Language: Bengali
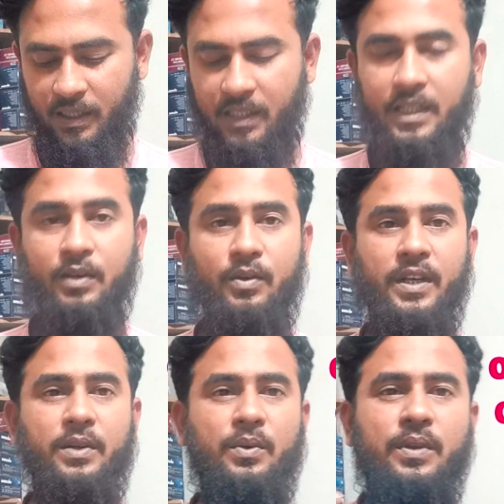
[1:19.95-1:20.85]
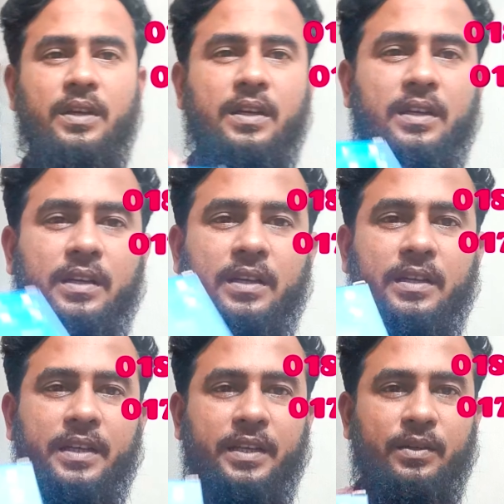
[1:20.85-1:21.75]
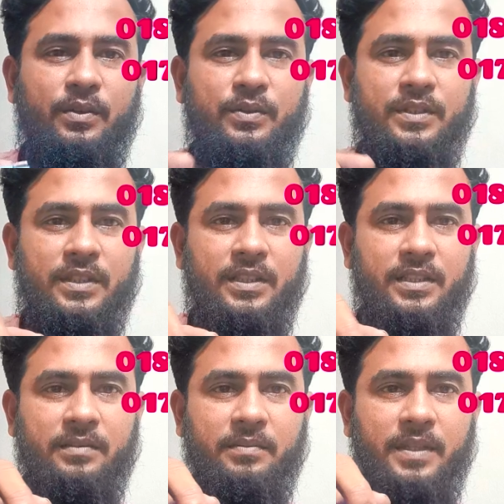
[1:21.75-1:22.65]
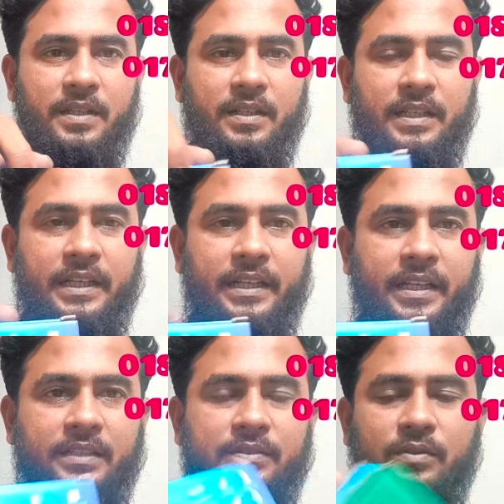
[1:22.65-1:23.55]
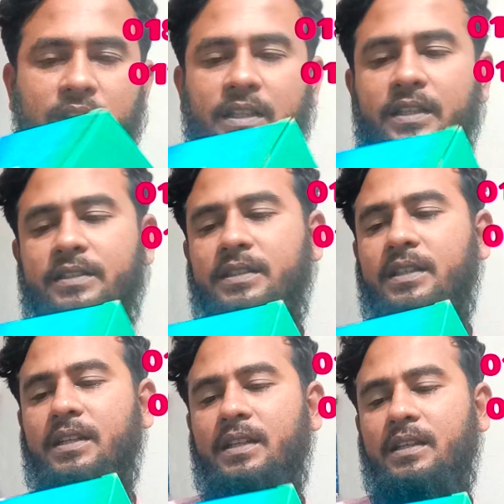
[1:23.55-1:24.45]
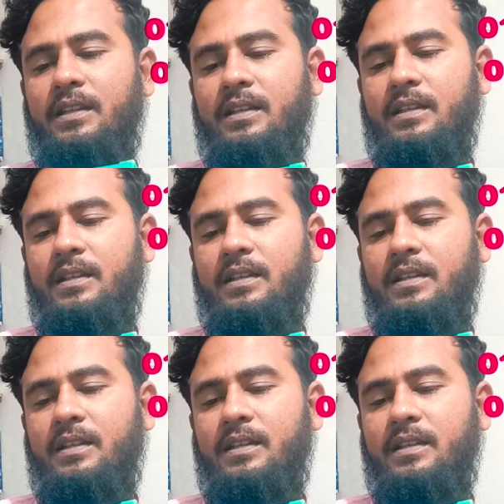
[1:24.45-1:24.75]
এখানে অনেকগুলা টেকনোলজি বা ডিটেলস ওরা দিয়েছে এখানে